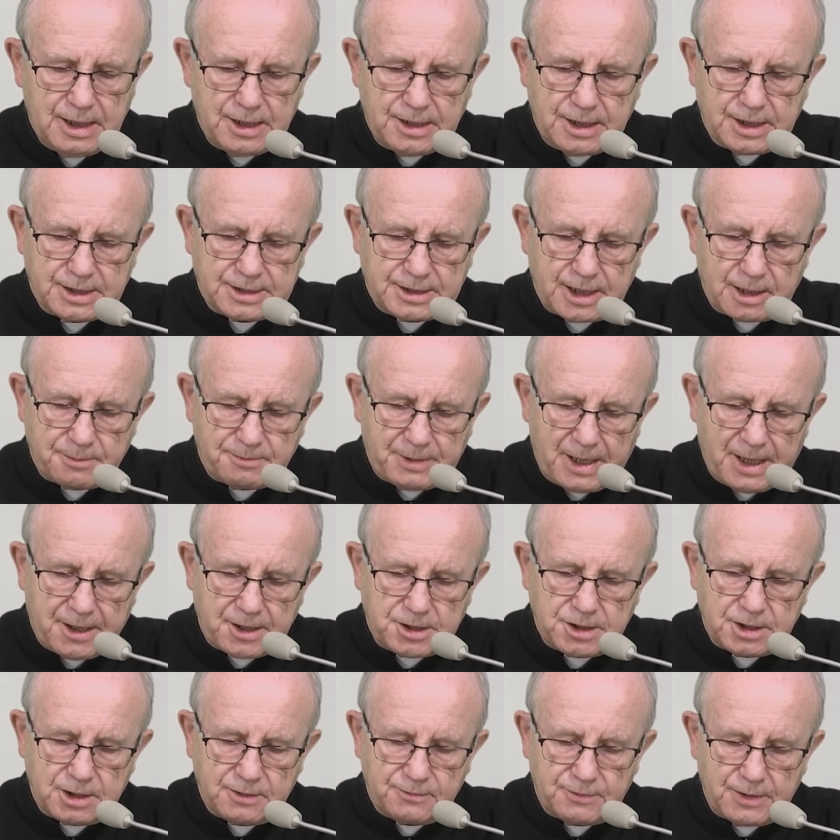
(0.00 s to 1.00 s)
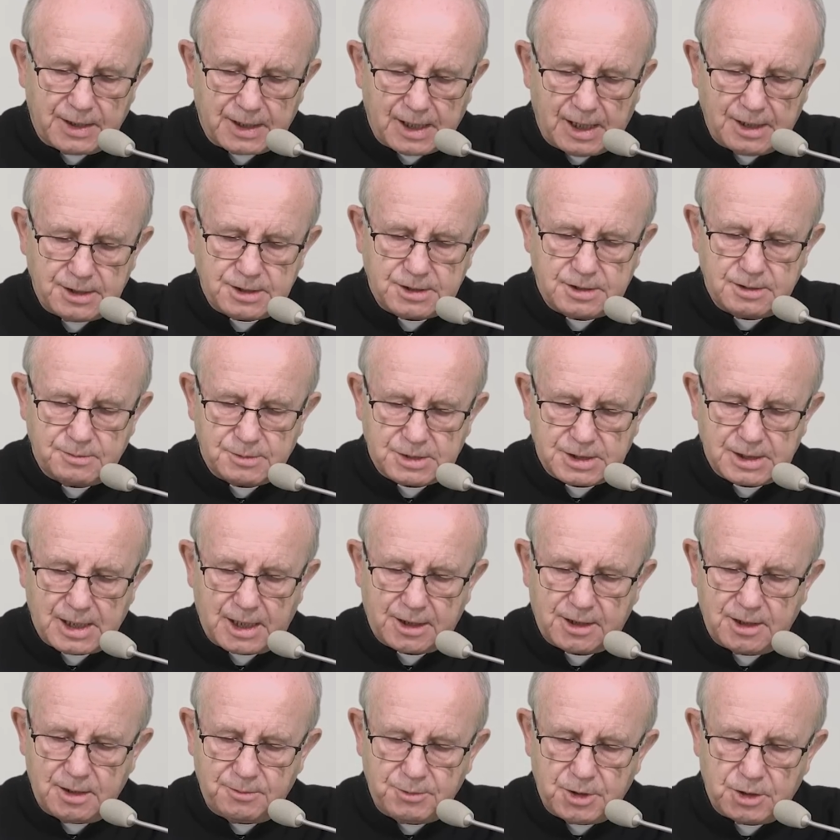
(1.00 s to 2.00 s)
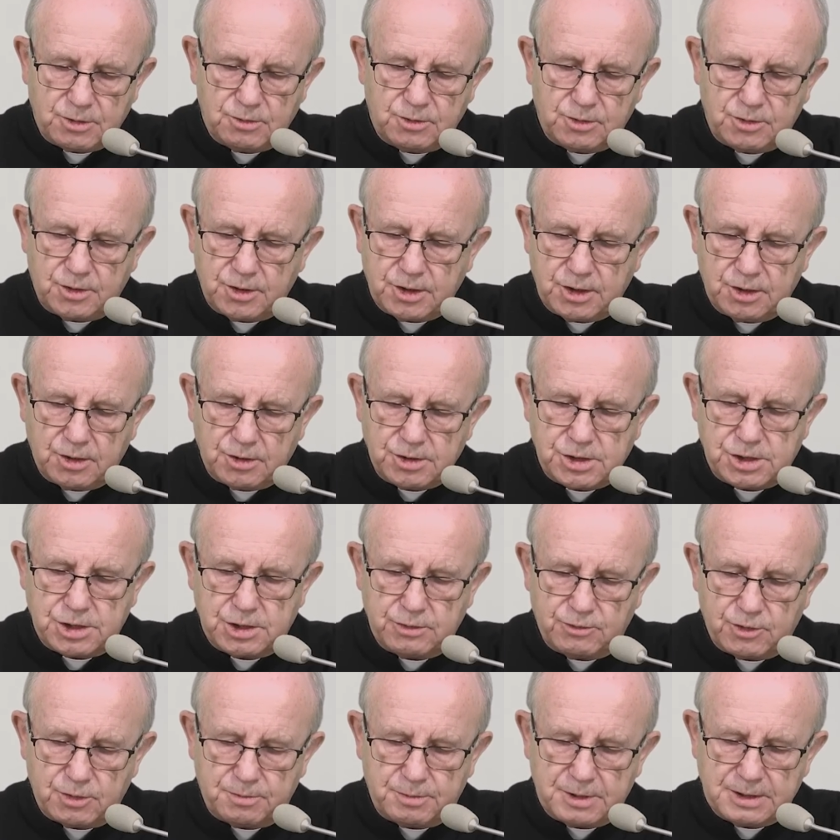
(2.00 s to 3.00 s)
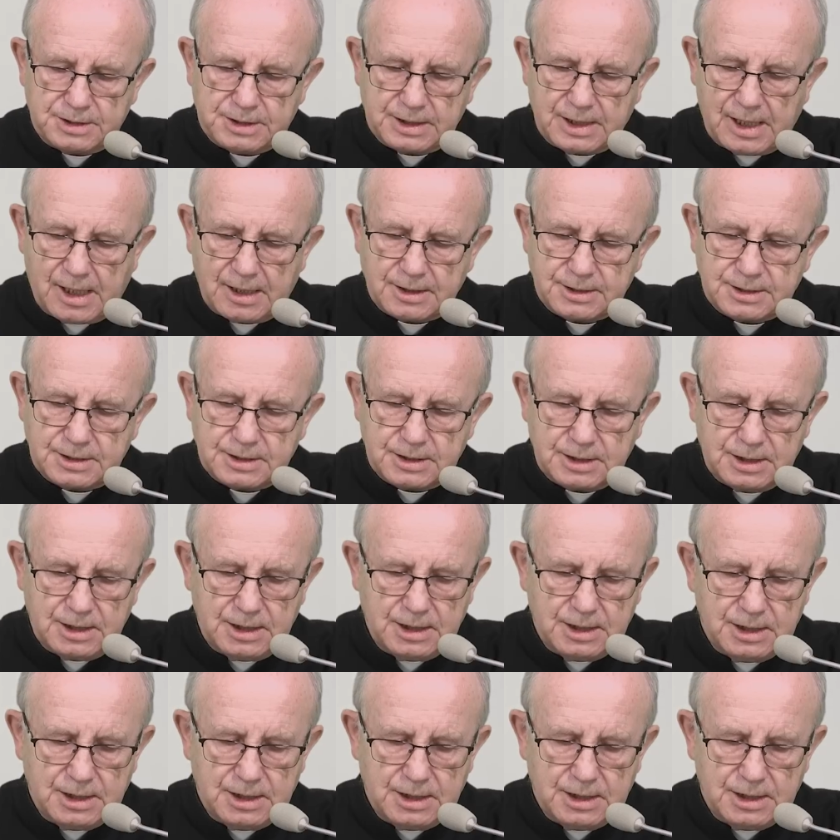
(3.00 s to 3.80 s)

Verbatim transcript: jest najbardziej wyraźnym znakiem Jego hojności wobec nas,